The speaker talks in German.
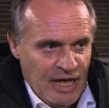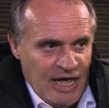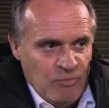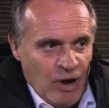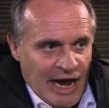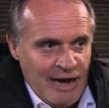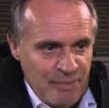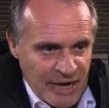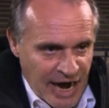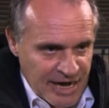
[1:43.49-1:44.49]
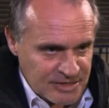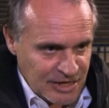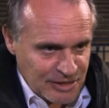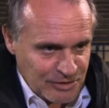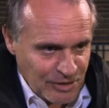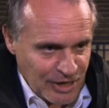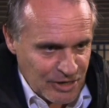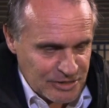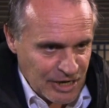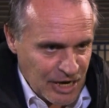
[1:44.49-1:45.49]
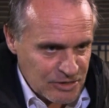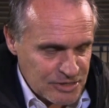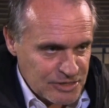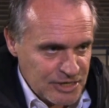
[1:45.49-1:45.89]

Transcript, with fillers: Ich war hell begeistert natürlich aus der ganzen